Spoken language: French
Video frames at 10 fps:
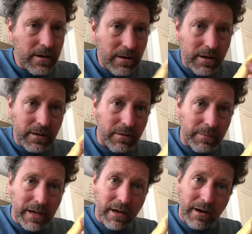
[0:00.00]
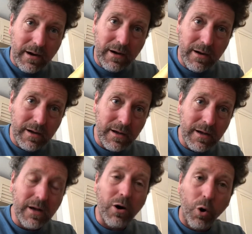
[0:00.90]
Ah non, mais... Euh,
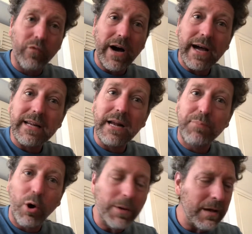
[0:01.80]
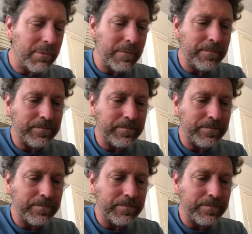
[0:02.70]
on va régler le problème. Hein.